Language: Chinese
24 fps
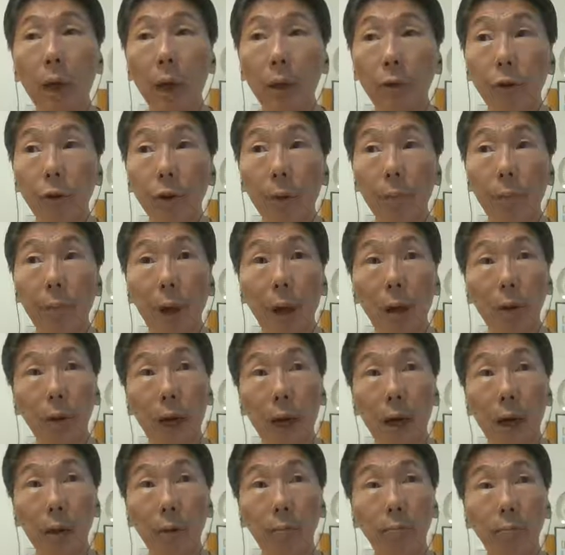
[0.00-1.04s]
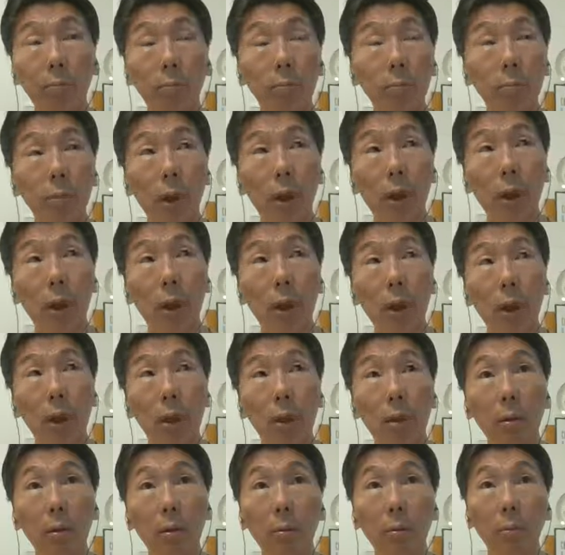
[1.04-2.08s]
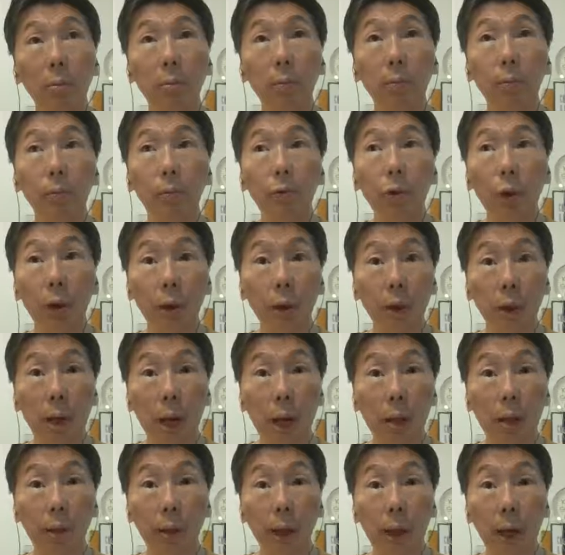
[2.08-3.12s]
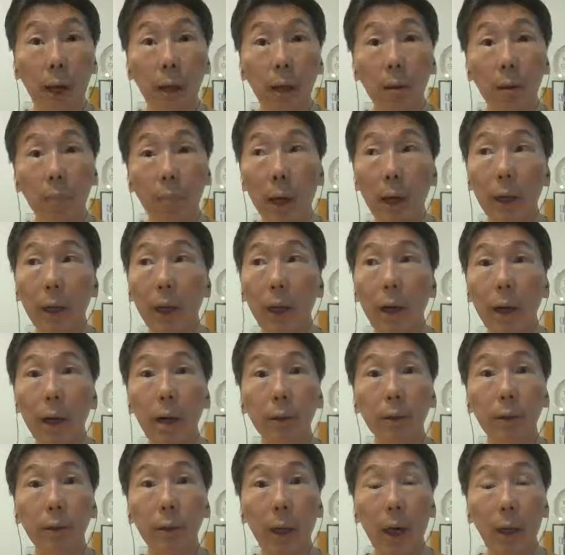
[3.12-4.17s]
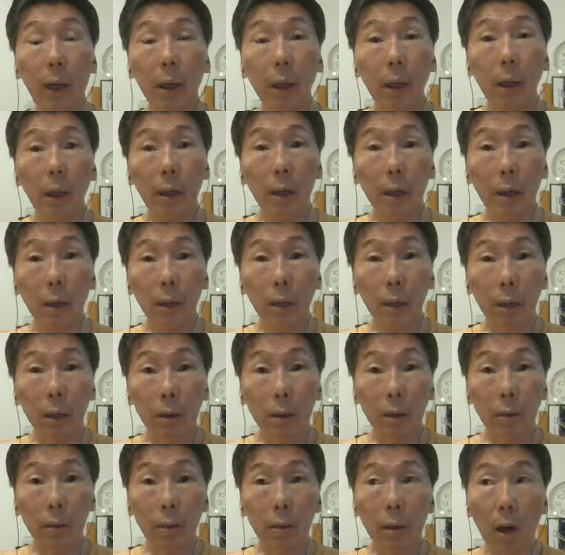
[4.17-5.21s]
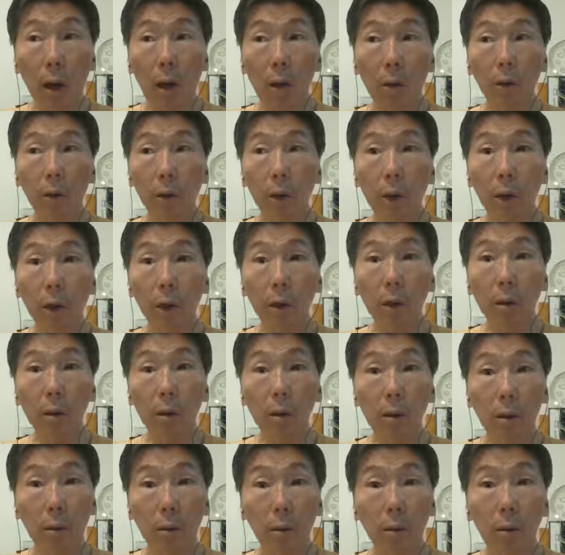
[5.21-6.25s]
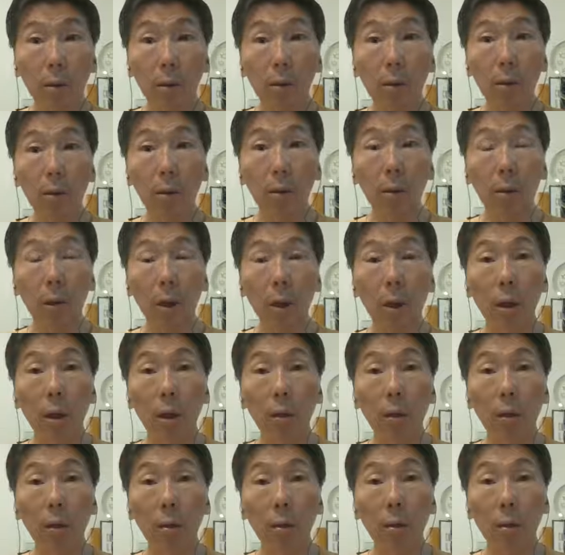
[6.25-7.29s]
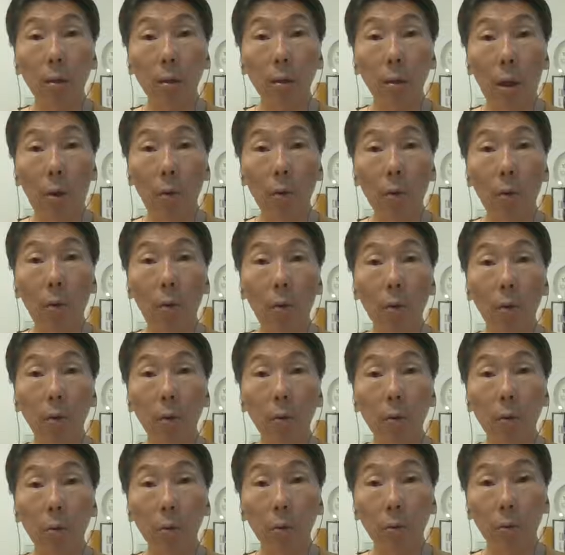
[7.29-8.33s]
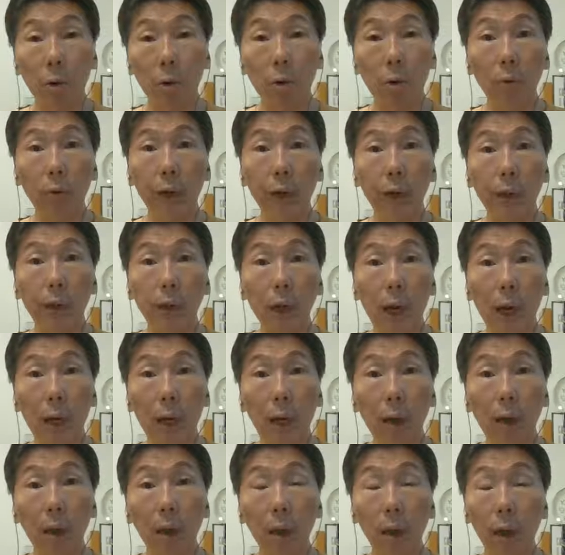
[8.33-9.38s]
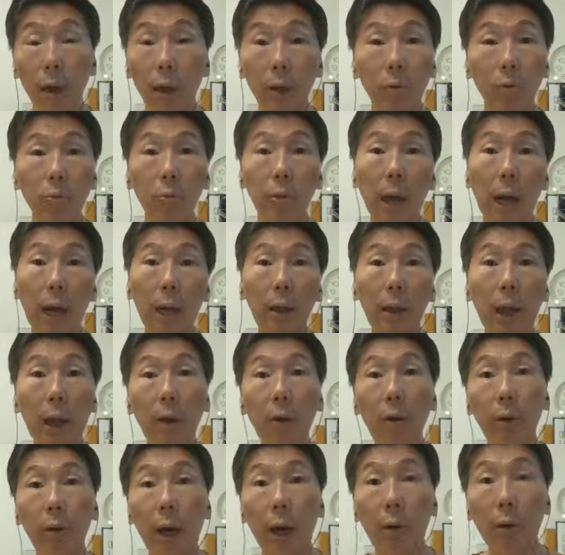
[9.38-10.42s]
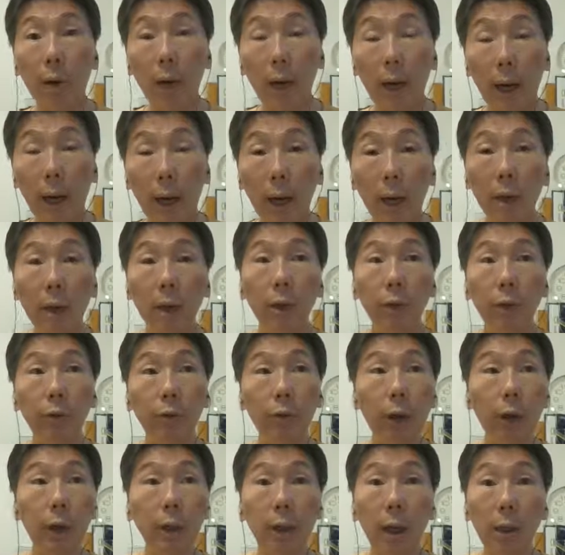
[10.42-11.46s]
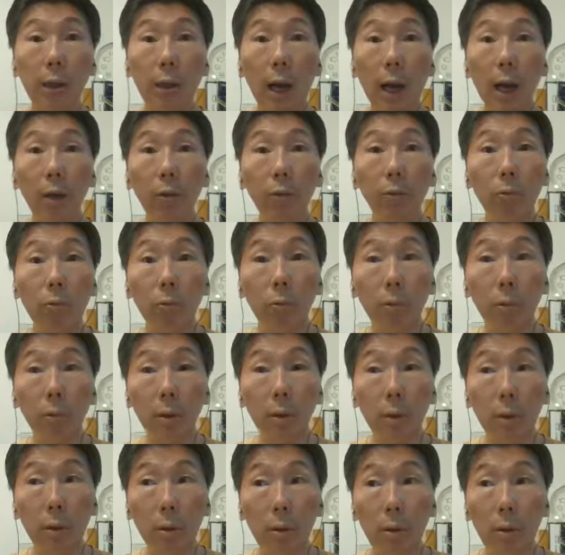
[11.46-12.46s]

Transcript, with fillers: 那就更不要讲，呃，对日抗战八年抗战。然后呢，跟老共、国共内战一路打打到台湾来，所以在大陆